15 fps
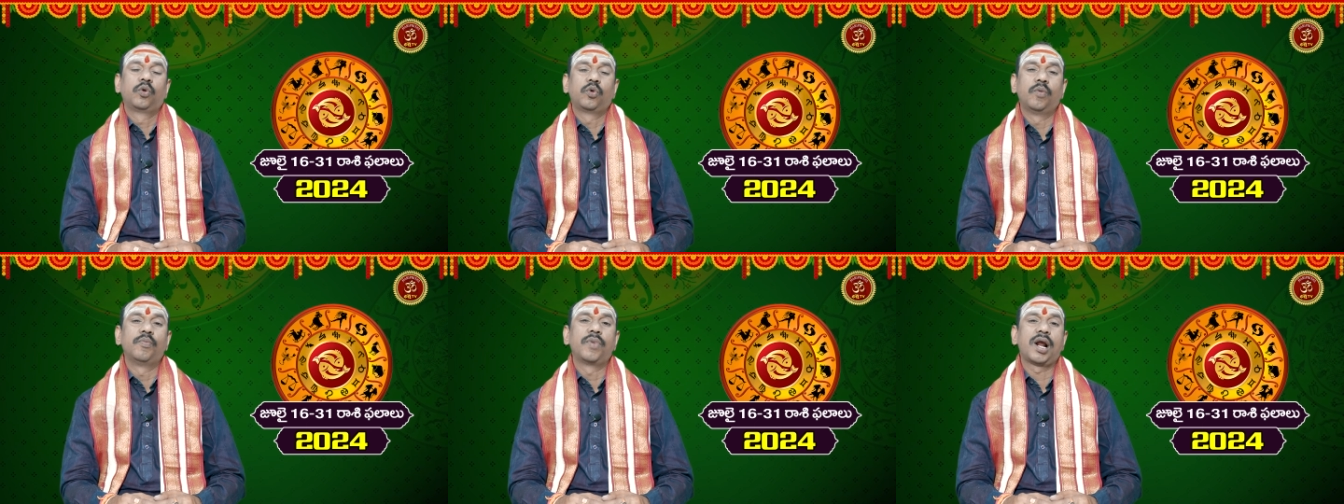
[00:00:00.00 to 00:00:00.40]

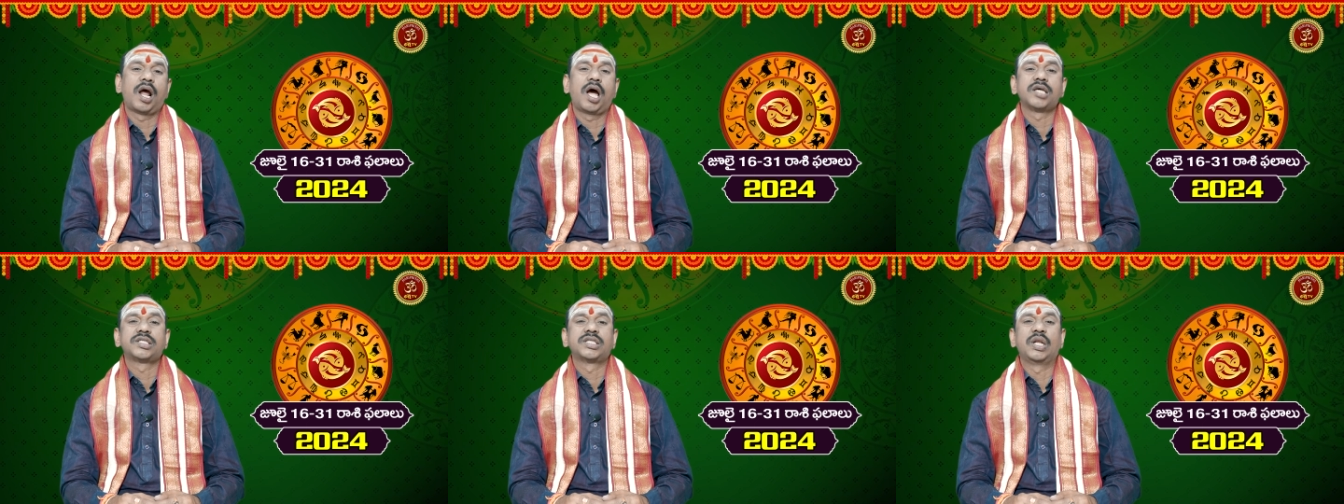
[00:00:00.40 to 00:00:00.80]

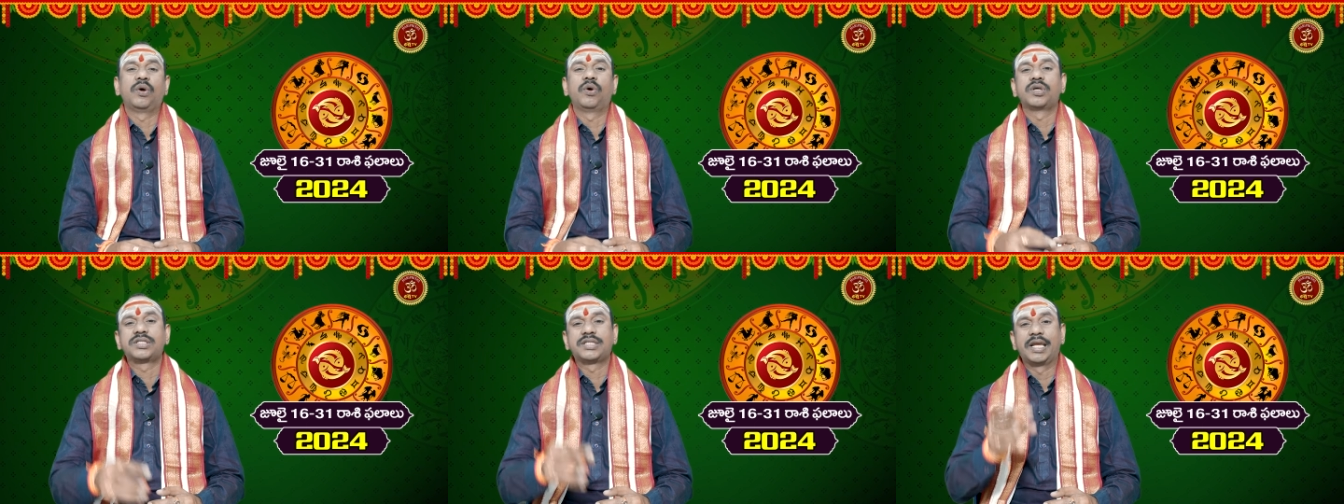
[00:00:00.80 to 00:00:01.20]

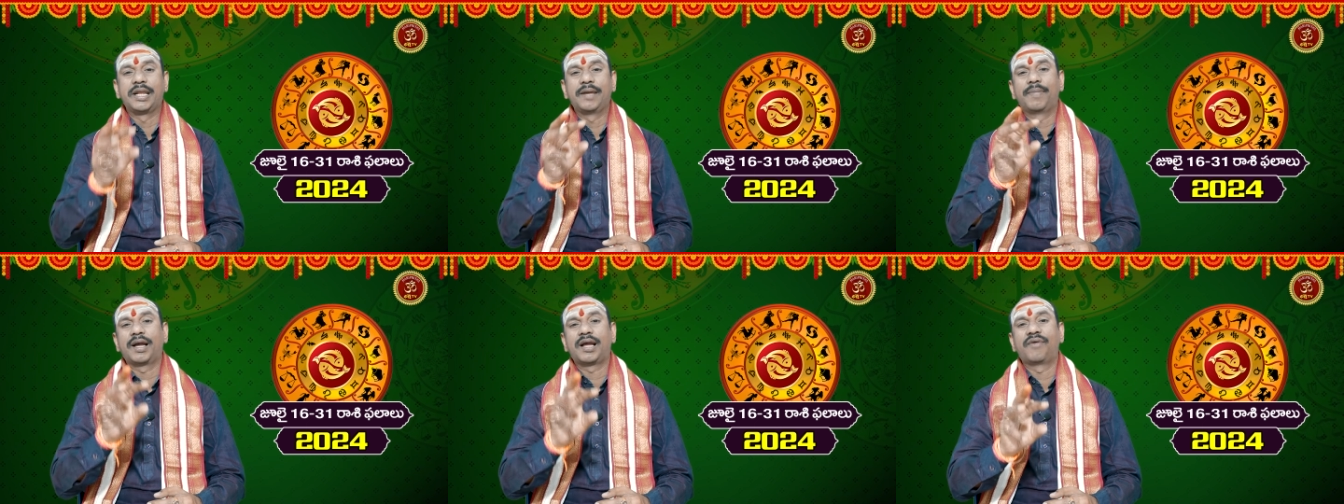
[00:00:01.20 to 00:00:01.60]
కుంభరాశిలో
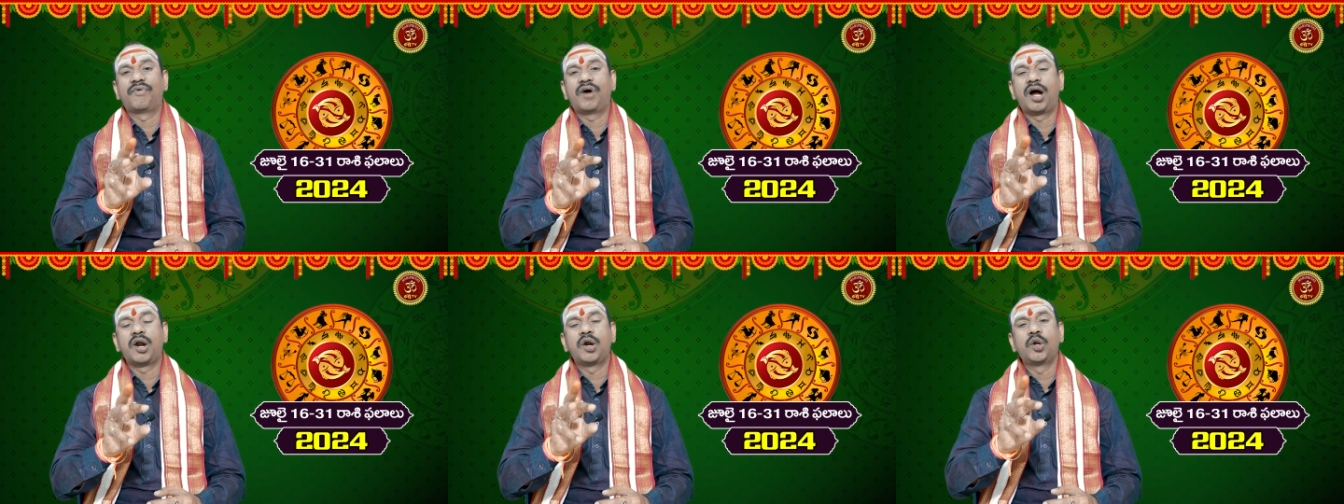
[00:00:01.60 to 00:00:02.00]
శని
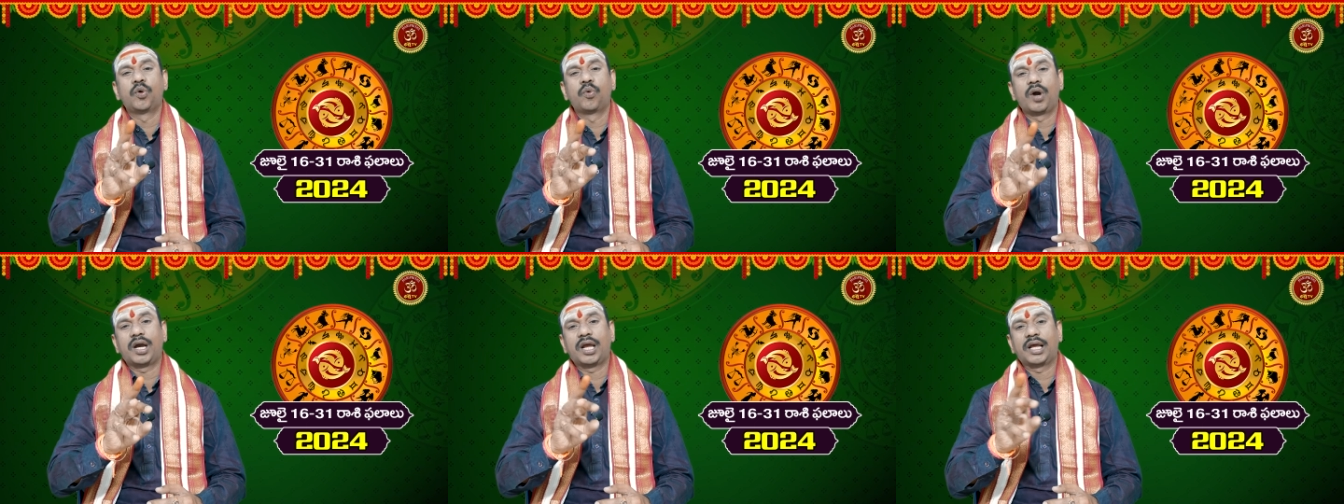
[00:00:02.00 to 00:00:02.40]
భగవానుడు
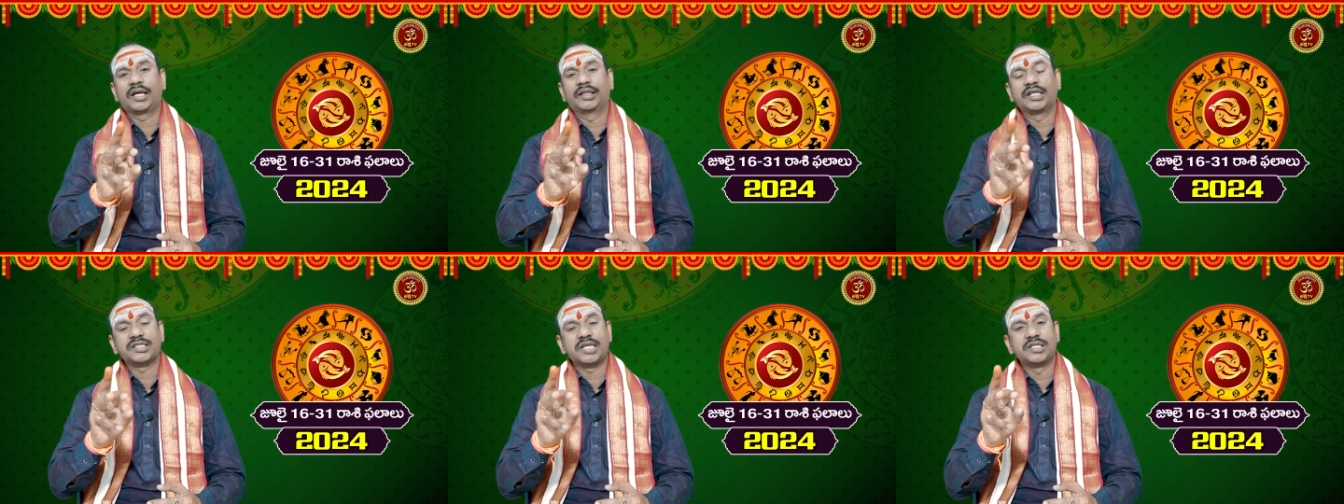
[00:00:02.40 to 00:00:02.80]

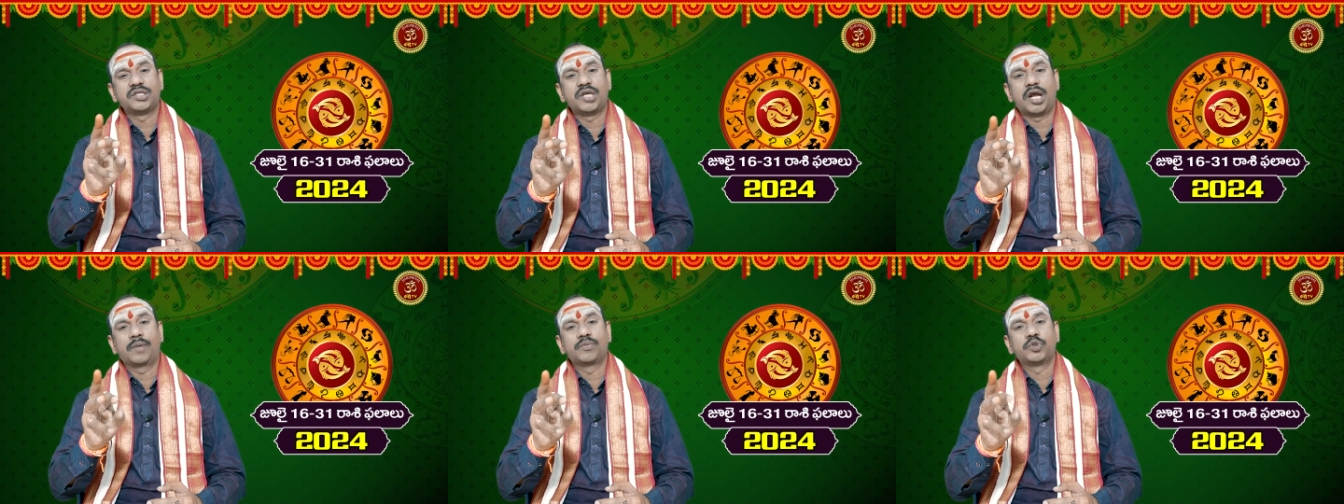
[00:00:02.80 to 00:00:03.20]
వక్రగతి
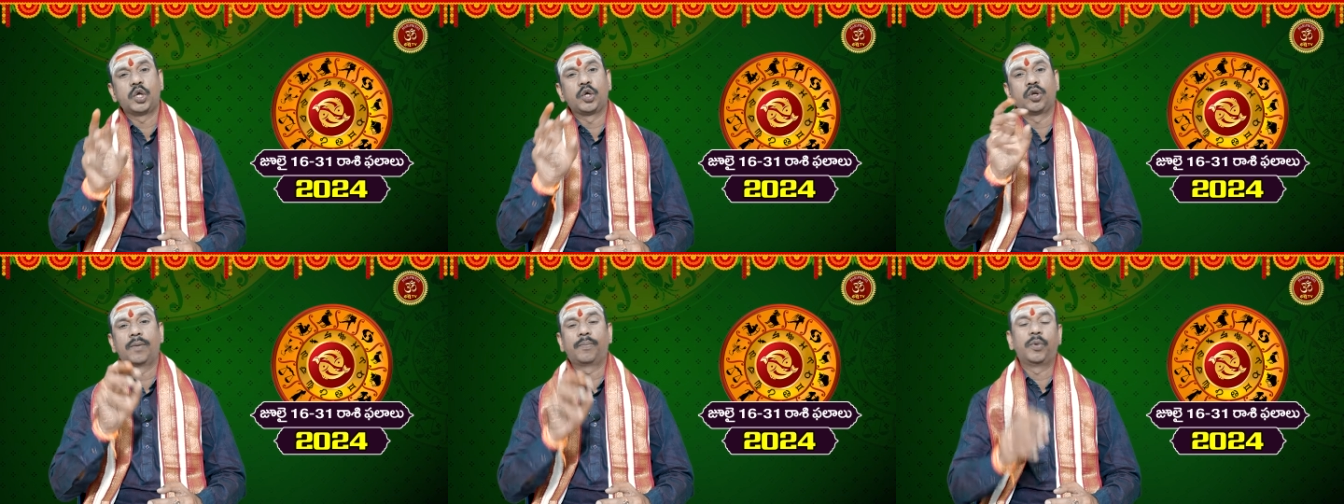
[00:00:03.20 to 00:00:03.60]
సంచారం
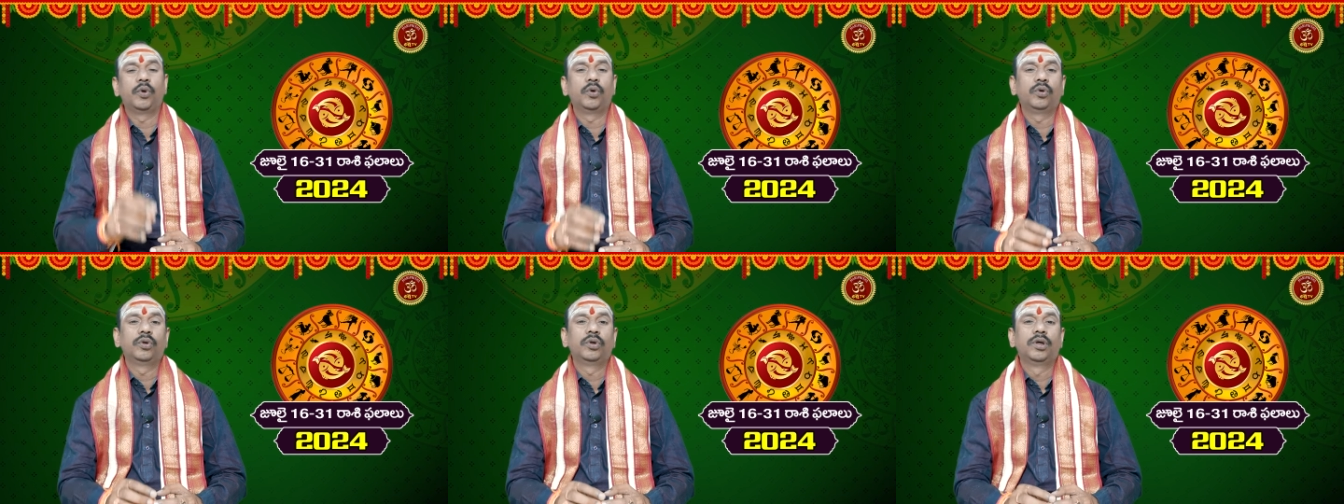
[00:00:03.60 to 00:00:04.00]
చేయనప్పుడు